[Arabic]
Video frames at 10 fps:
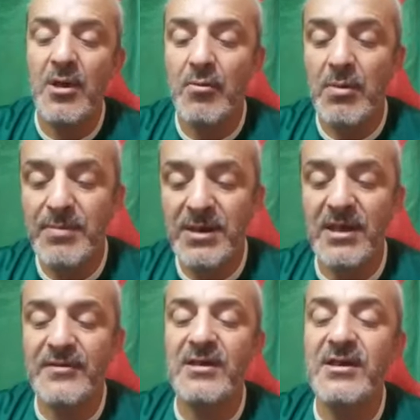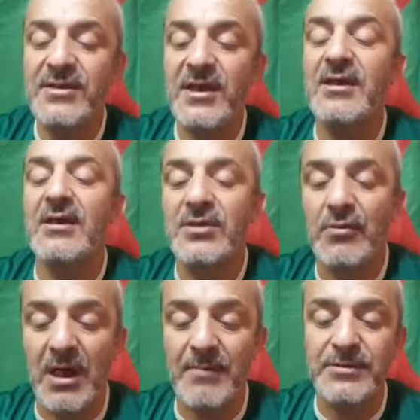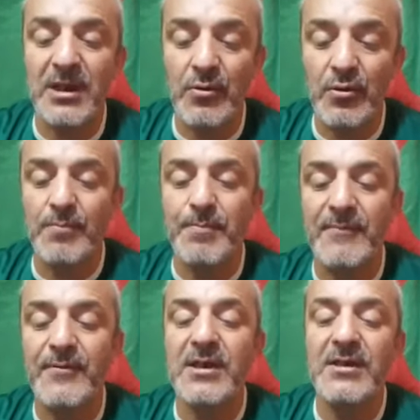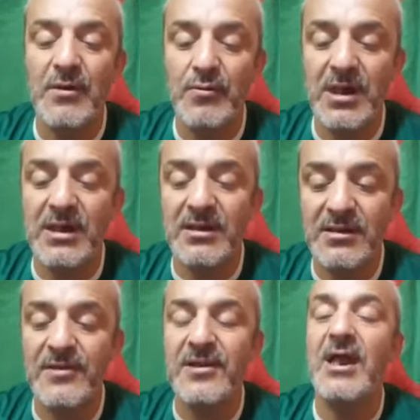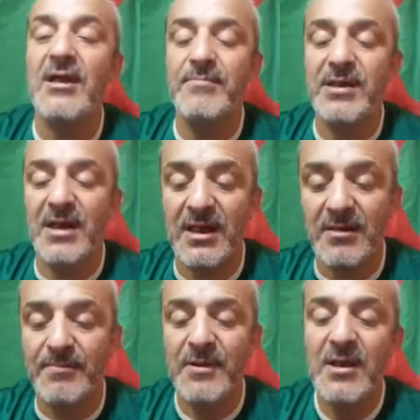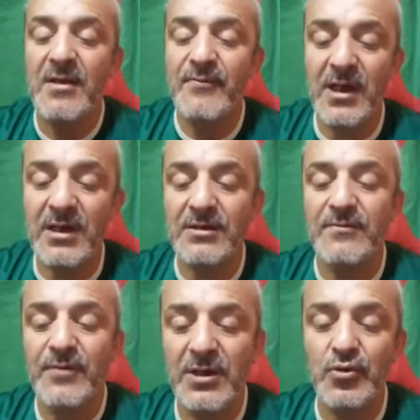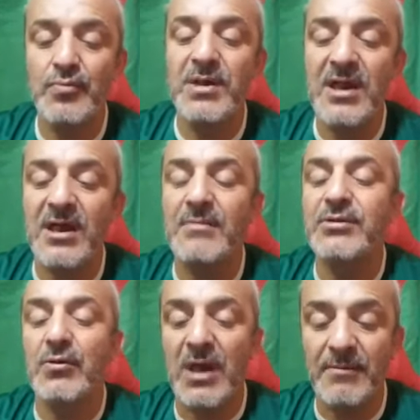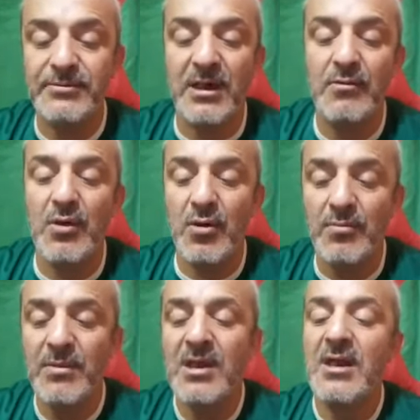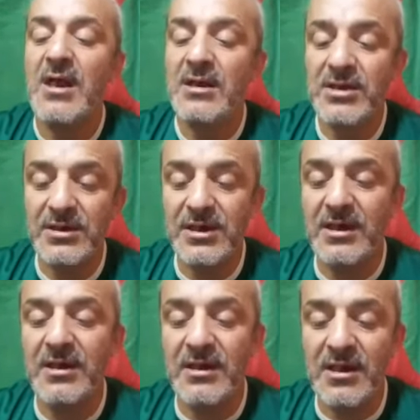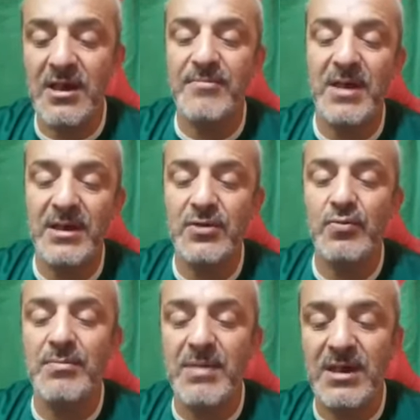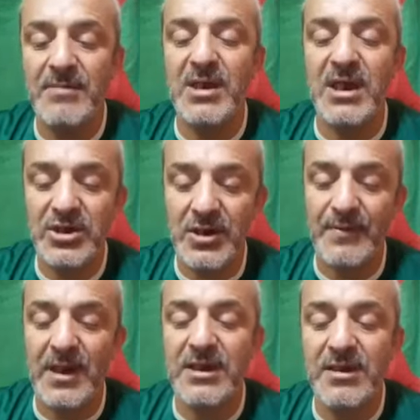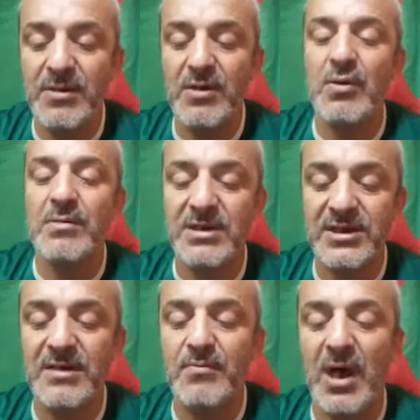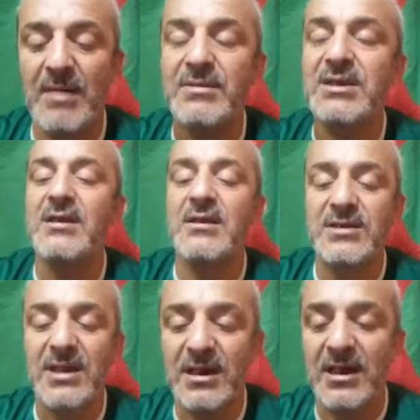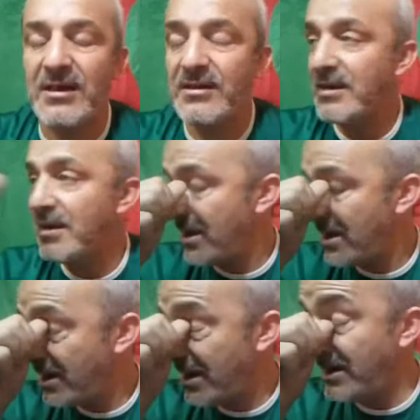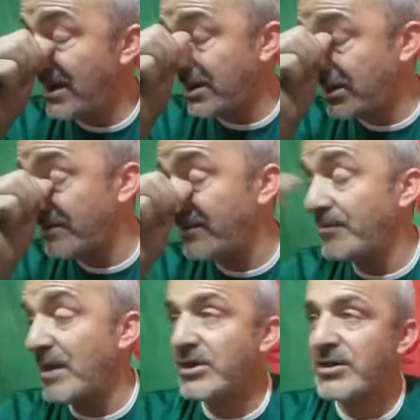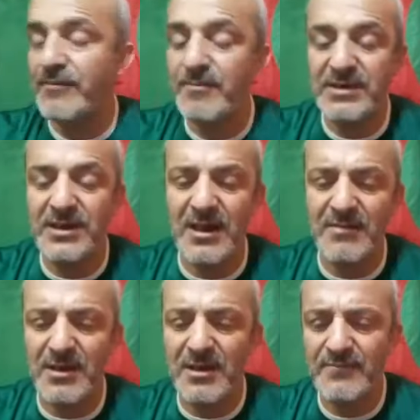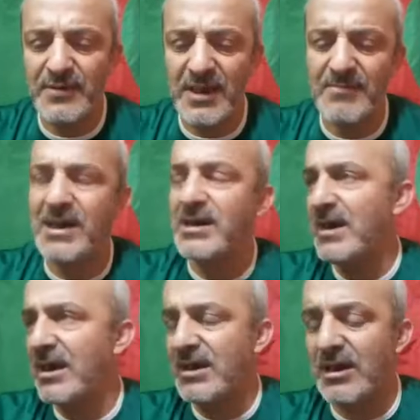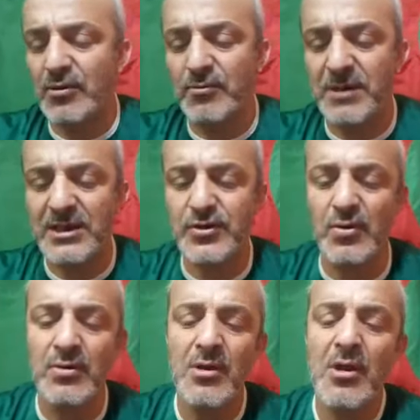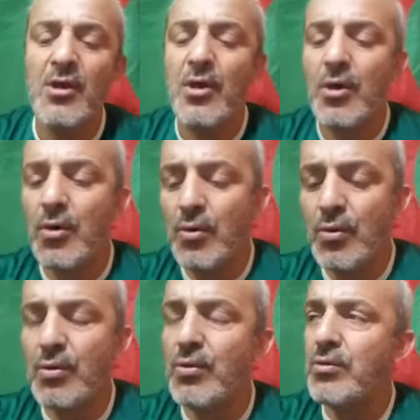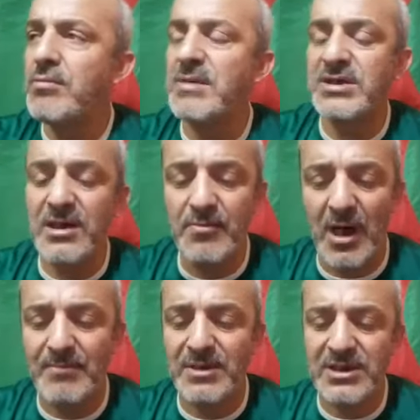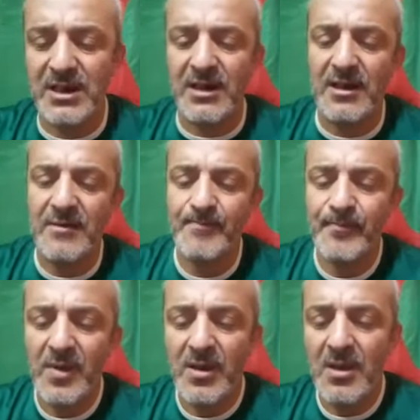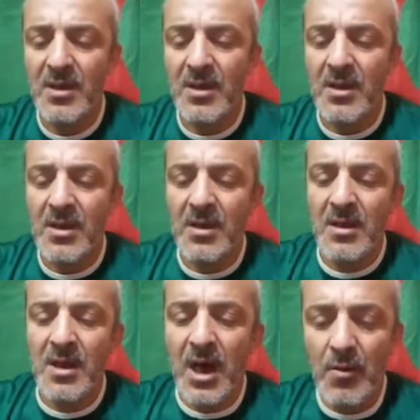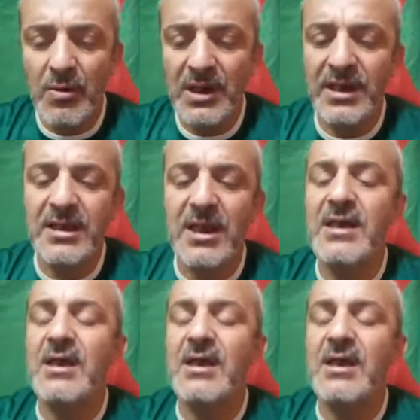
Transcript: وبالنظر للتاريخ دور أبطال أوروبا فإن هناك ثلاث لاعبين عرب فقط فازوا باللقب دور أبطال وهم الجزائري رياض محرز والمغربي أشرف حكيمي والمصري محمد صلاح يعني أشرف أشرف مداها بداها مع الريال كان روبلاسون والمصري محمد صلاح أول حكاية